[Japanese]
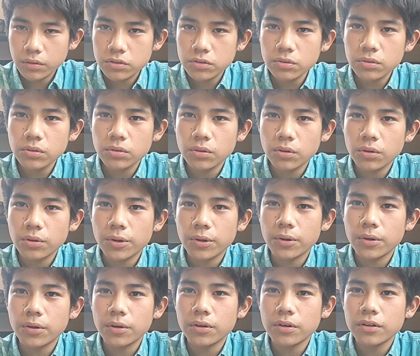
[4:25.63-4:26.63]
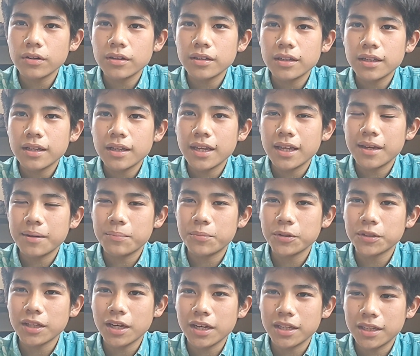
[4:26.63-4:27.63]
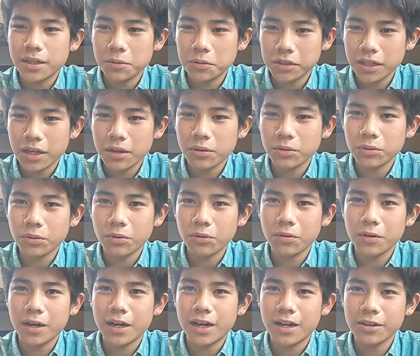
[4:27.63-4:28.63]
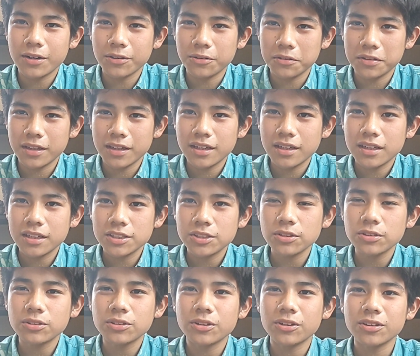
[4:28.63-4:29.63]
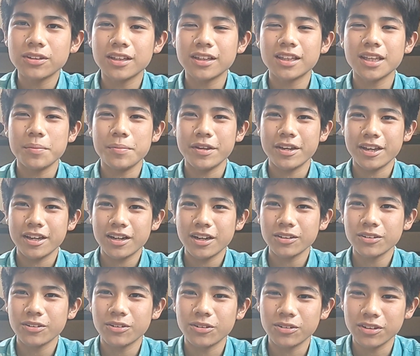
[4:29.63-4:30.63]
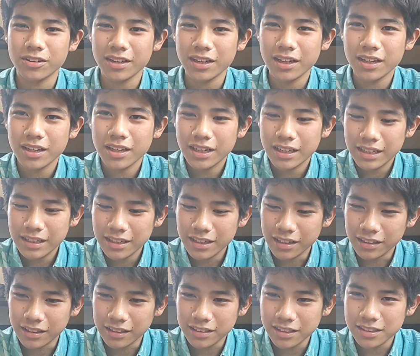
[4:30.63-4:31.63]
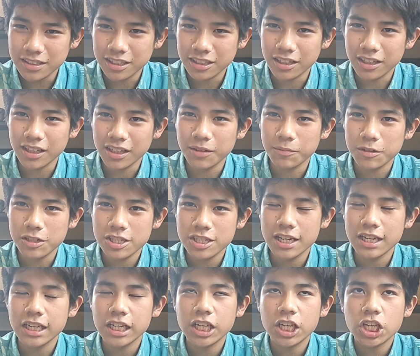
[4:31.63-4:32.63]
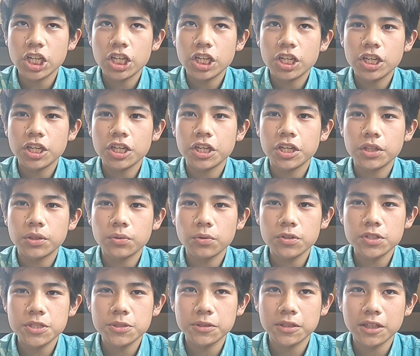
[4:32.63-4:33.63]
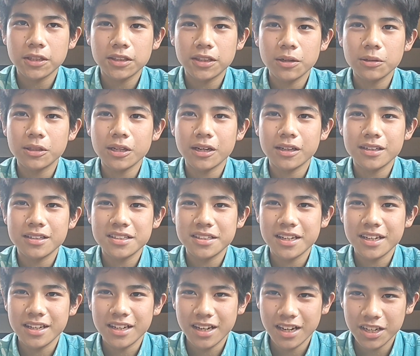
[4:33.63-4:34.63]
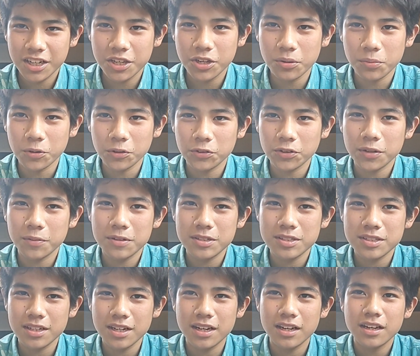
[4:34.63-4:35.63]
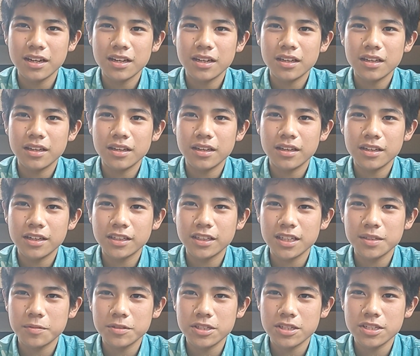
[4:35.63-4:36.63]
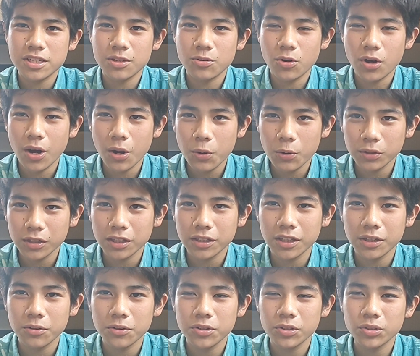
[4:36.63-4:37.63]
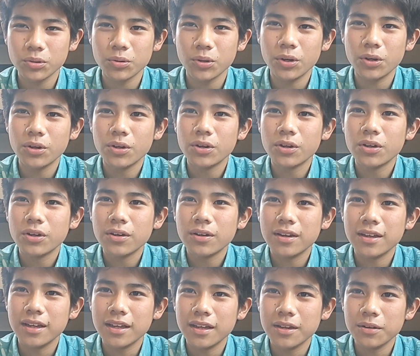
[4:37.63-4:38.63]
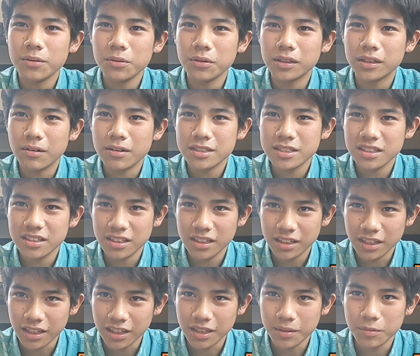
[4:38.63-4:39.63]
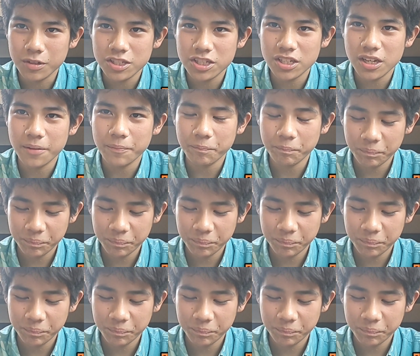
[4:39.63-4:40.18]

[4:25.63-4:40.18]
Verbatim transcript: ちょっとこう、えー、舞台で歌えるところがあるのでちょっと出てみないかということで、えー、出させていただきまして、えー、当時歌った歌がですねはっきり覚えておりますが、え北島先生の「函館の人を」え歌わせていただきました